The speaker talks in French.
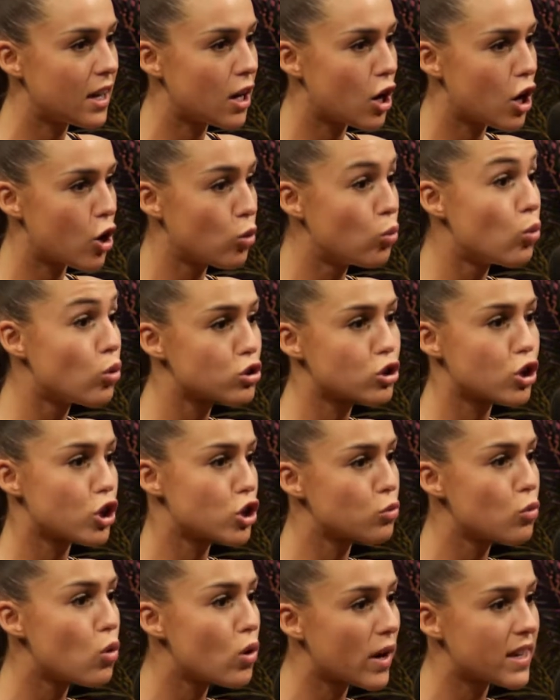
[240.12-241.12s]
heure ou on se
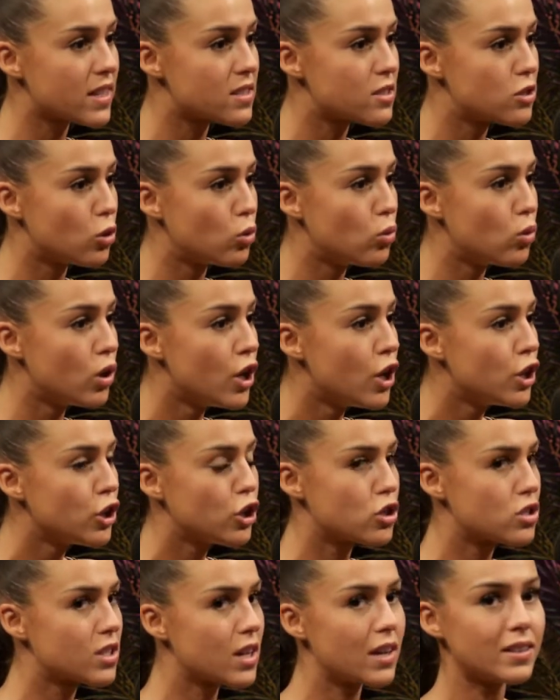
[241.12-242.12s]
rejoint au resto, que
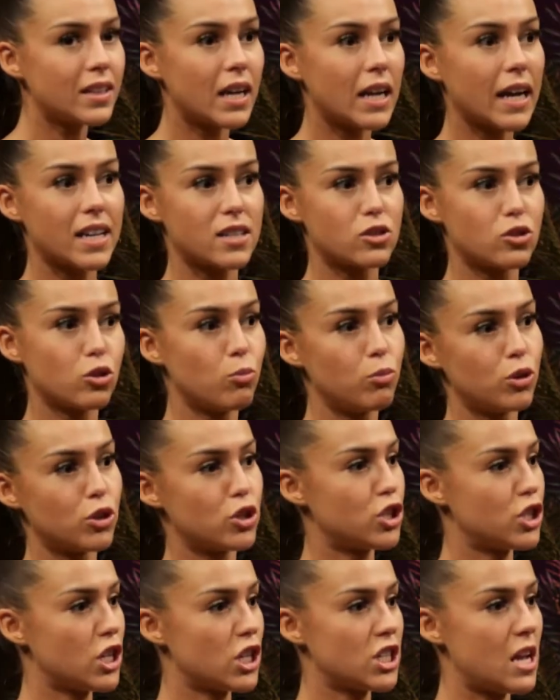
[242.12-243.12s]
tu rentres dans le resto, puis là, tu
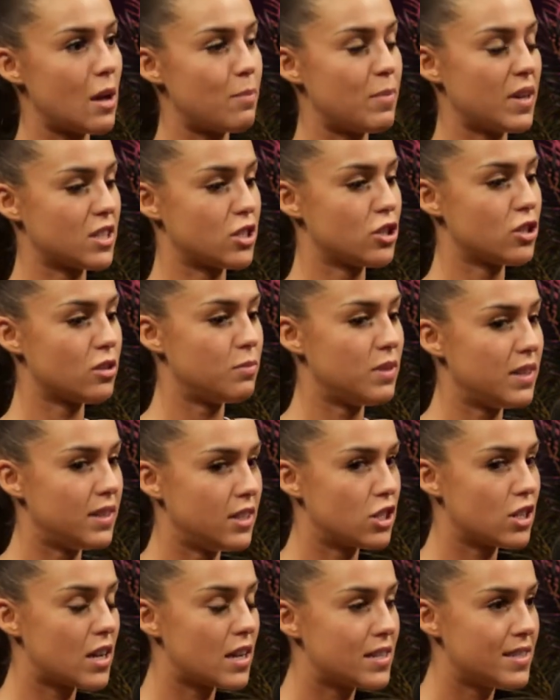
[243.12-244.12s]
cherches la personne, puis elle est
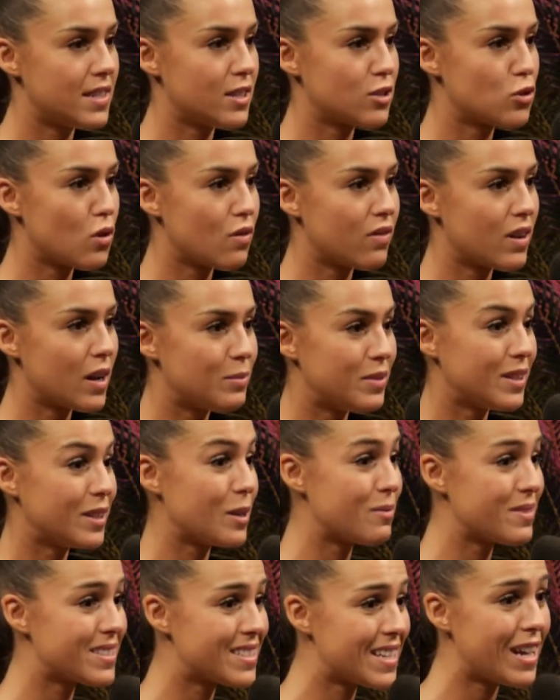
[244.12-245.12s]
déjà assise avec son verre, puis t'es
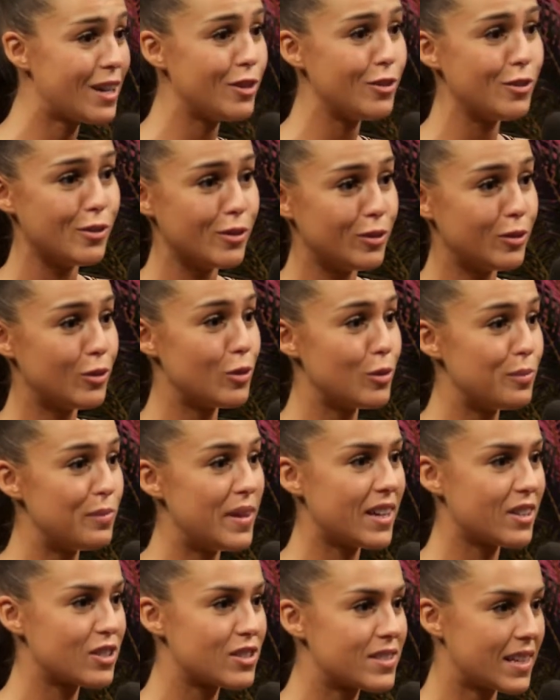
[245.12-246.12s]
comme, salut, deux
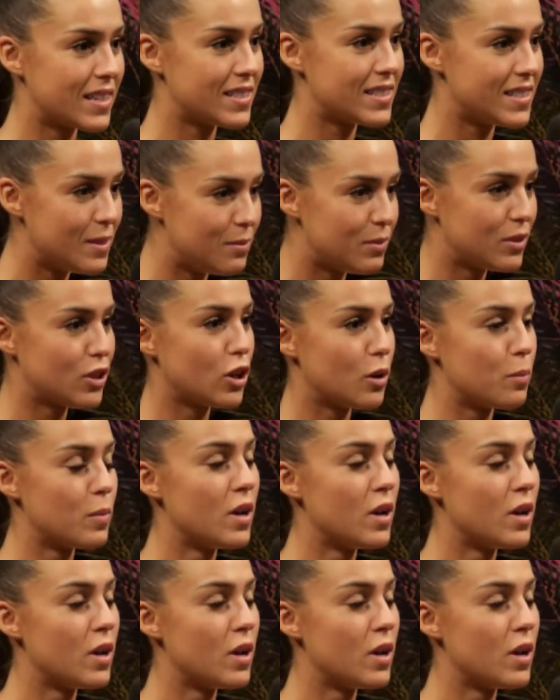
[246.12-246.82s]
becs, tu t'assis, puis comme,